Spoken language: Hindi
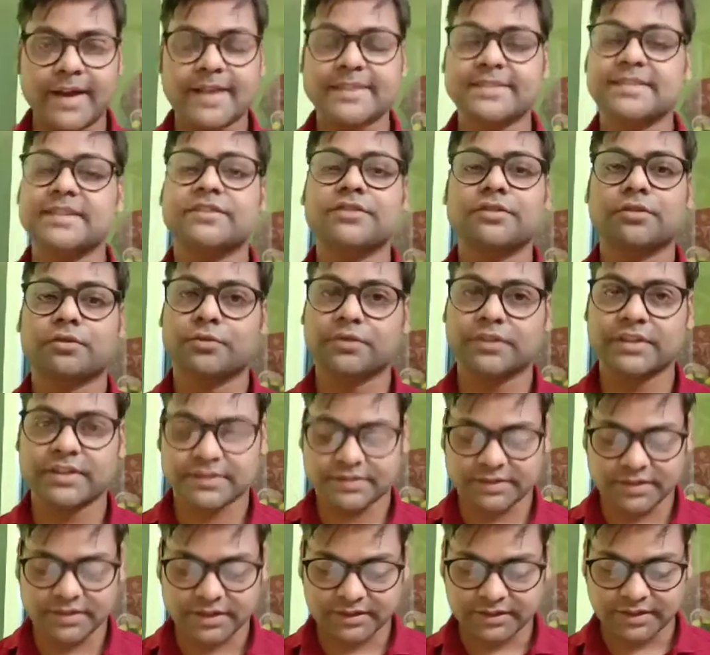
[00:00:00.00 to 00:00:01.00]
ऐसे जगहों
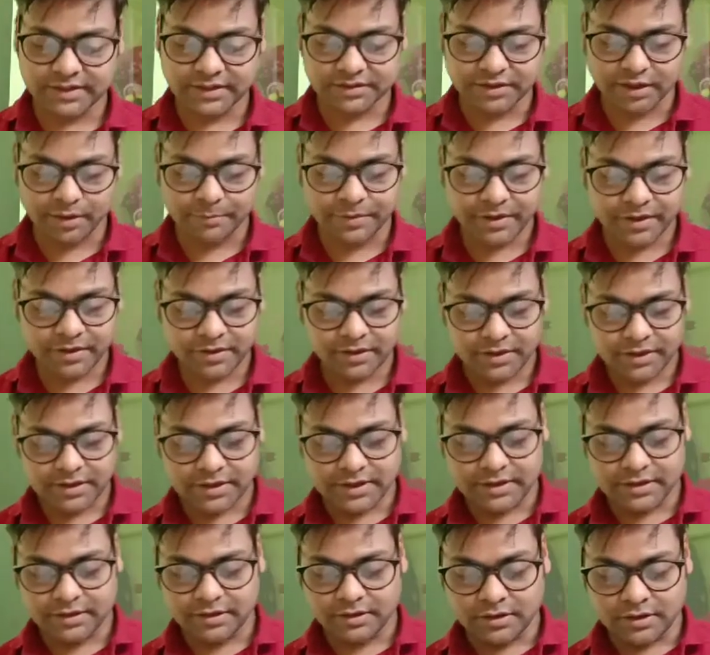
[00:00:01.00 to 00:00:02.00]
देख सकते हैं जहाँ
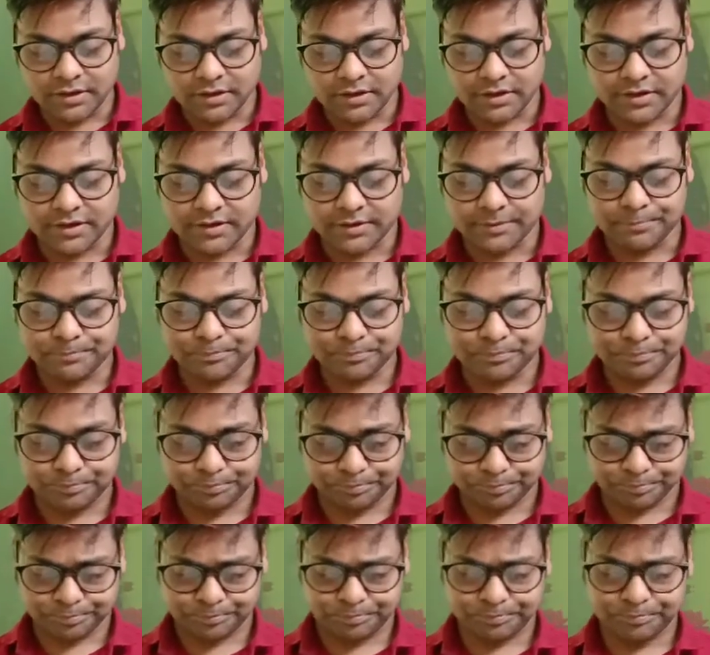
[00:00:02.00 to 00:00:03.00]

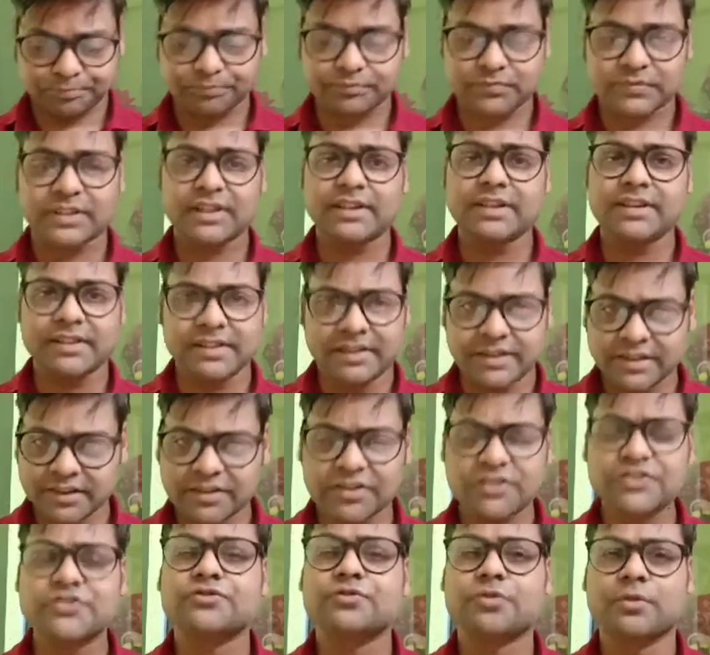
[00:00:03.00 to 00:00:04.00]
पर
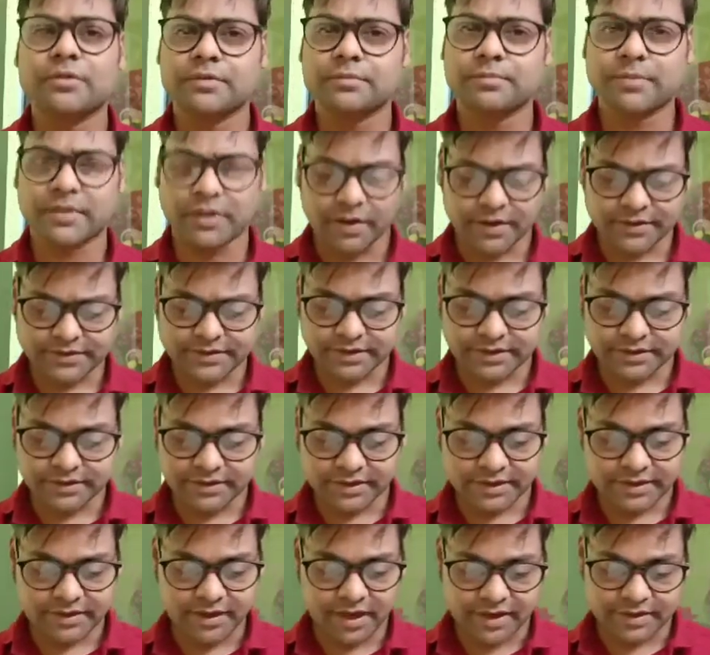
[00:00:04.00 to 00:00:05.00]
रेस्टोरेंट में कर
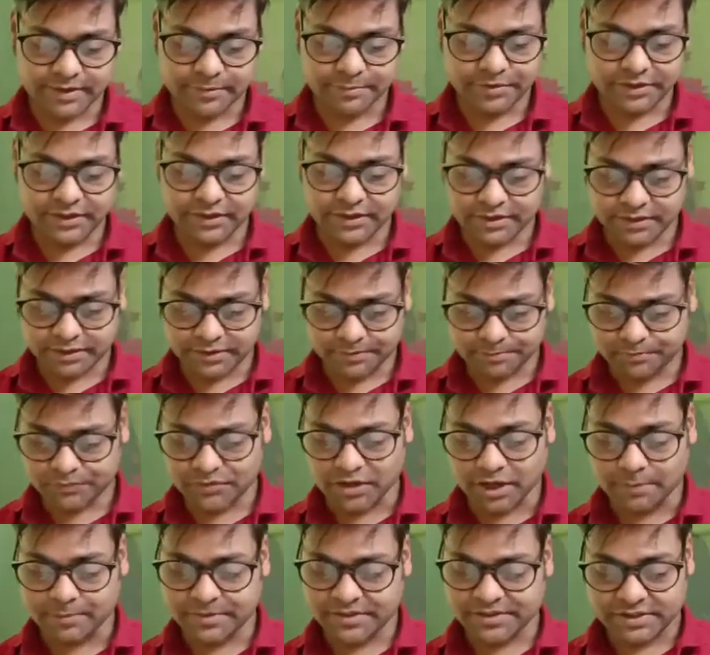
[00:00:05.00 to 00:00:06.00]
सकते हैं खाने पीने के
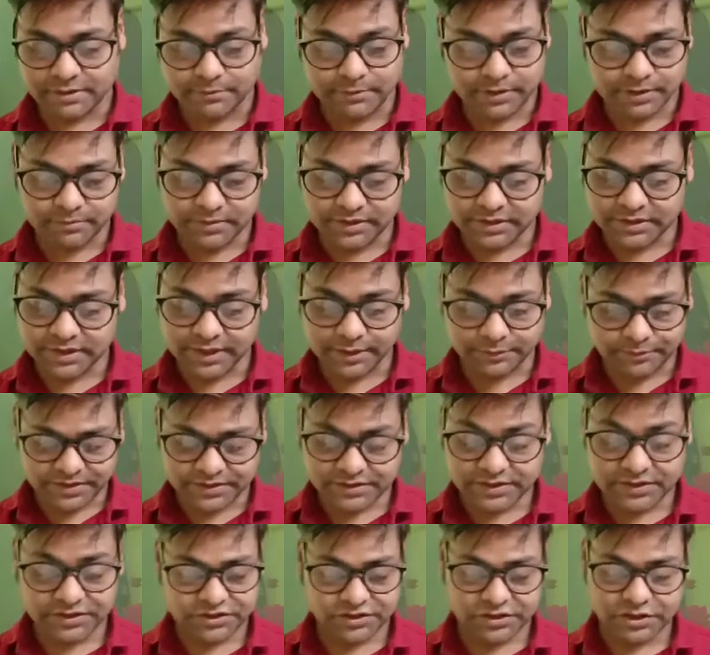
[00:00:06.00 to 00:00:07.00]
जहाँ पर सामान मिलता है
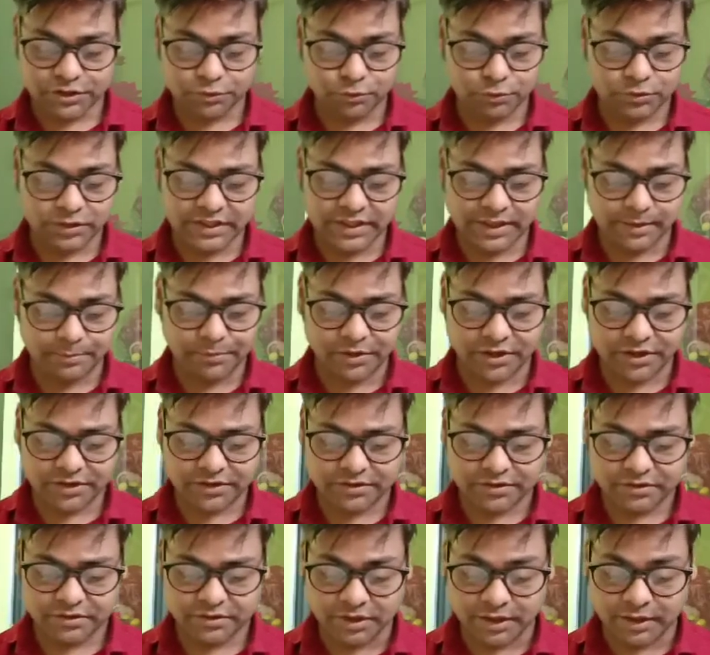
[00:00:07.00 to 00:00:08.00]
वैसी चीज़ें खुली हैं
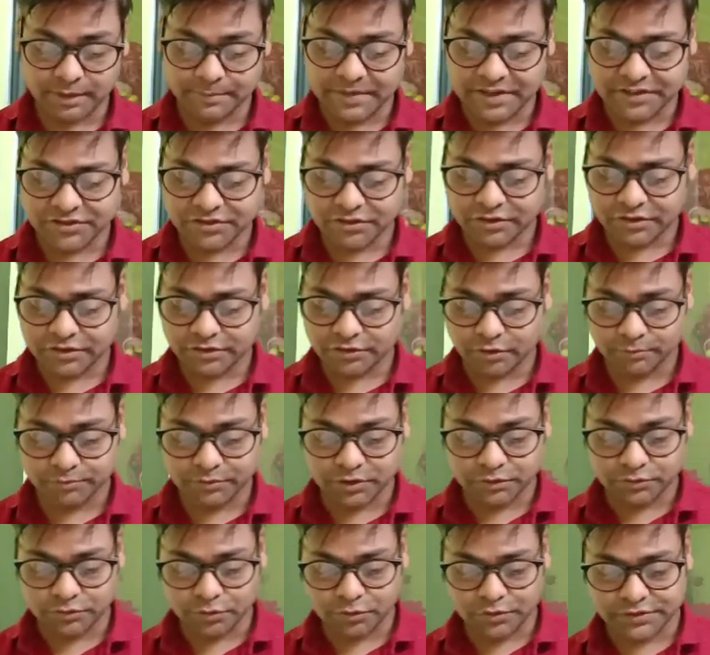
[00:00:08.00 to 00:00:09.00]
बट द मेजोरिटी ऑफ
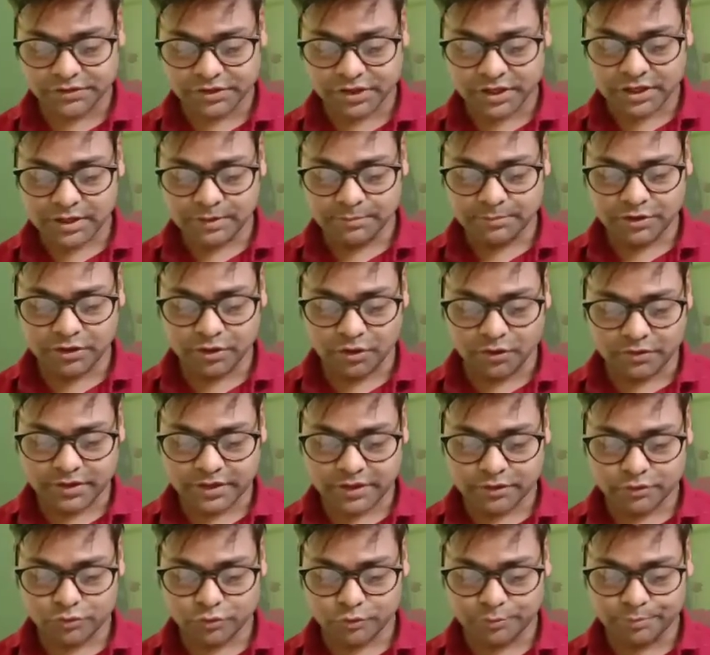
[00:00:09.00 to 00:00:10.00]
द डोर्स
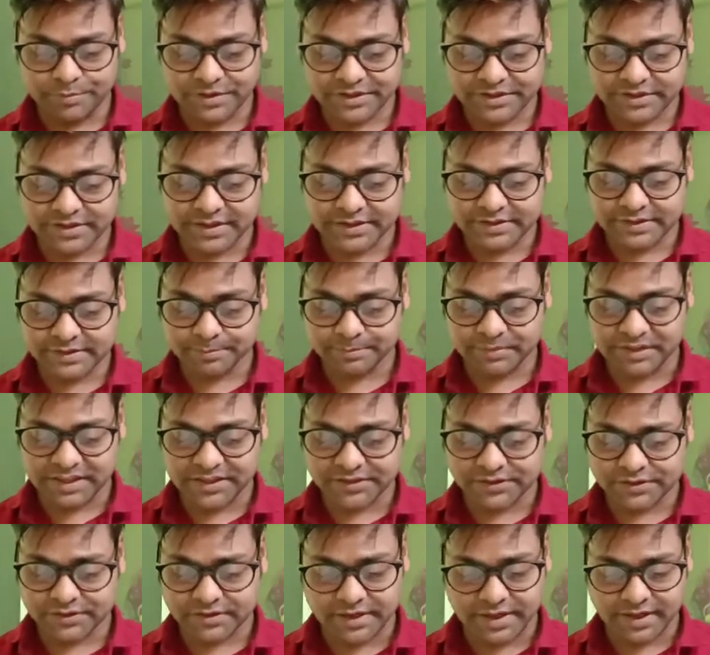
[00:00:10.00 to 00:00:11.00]
बिलोंगेड टू बिजनेस
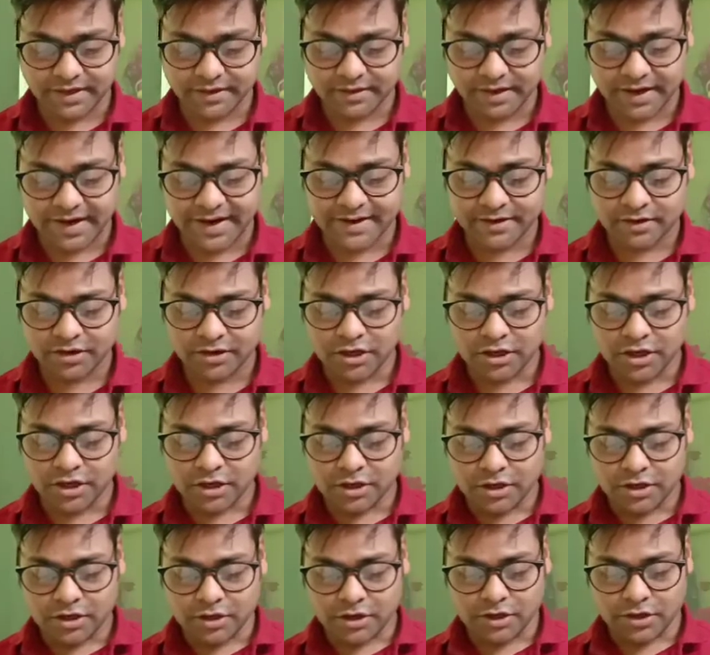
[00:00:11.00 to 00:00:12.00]
प्लेस डेट
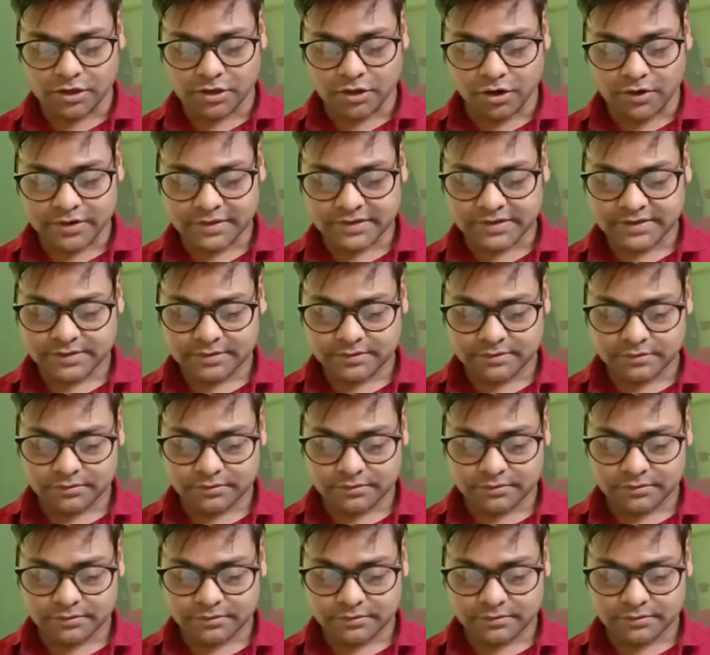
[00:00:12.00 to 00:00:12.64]
हैड लॉन्ग